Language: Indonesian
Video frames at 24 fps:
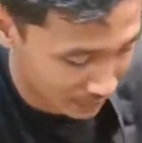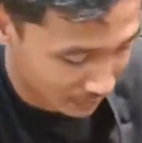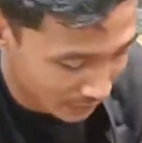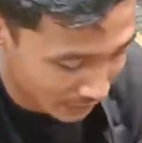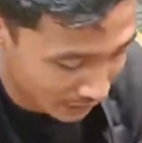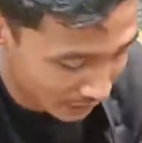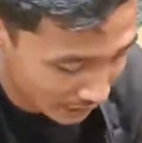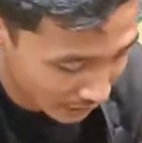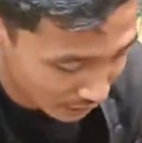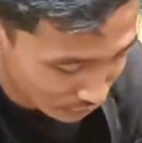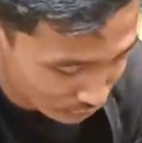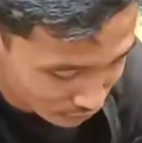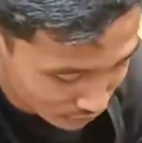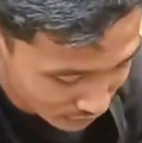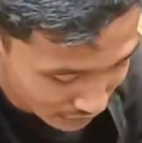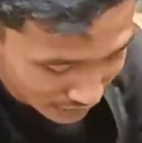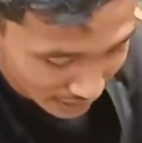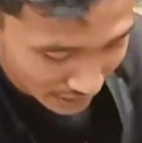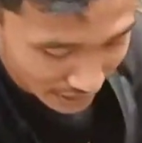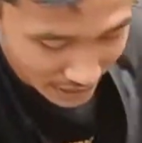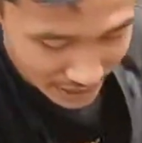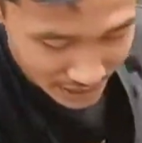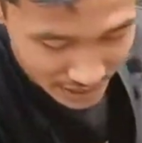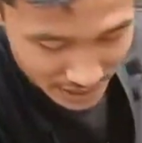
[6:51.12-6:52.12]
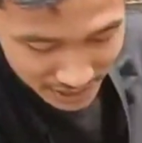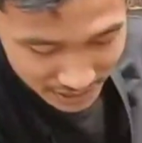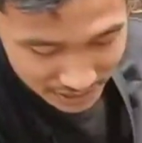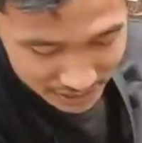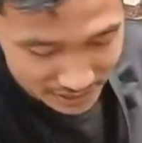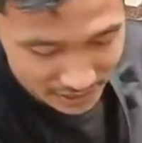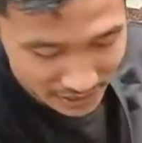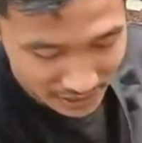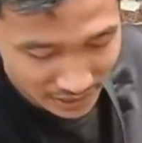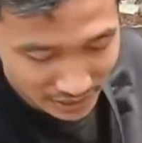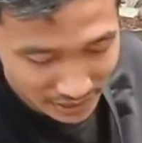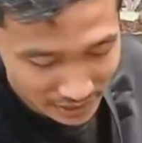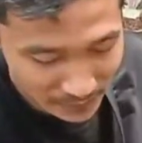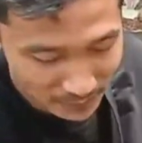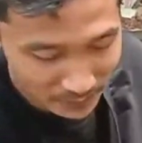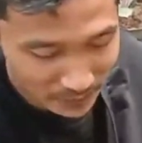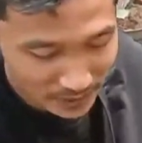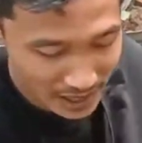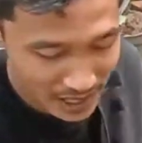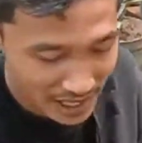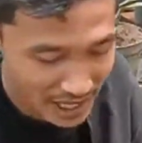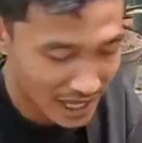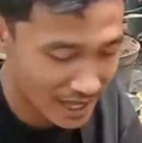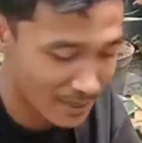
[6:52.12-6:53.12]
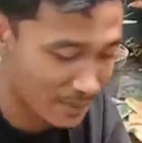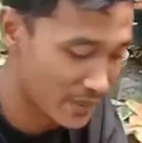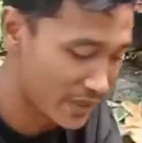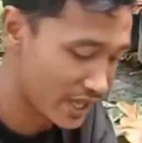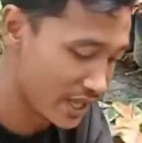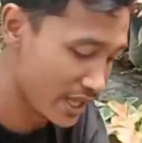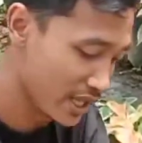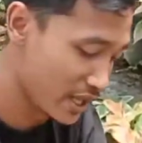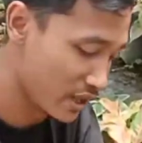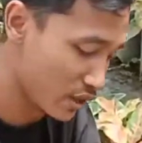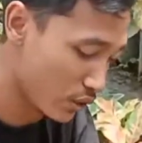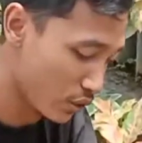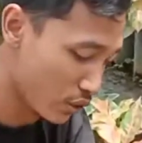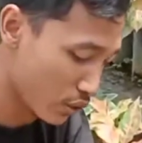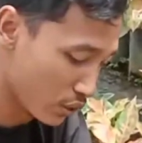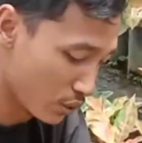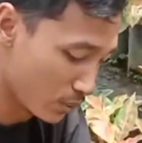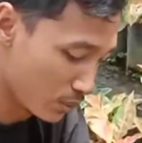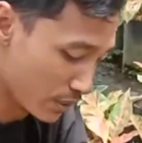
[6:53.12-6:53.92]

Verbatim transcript: berikutnya ada flamingo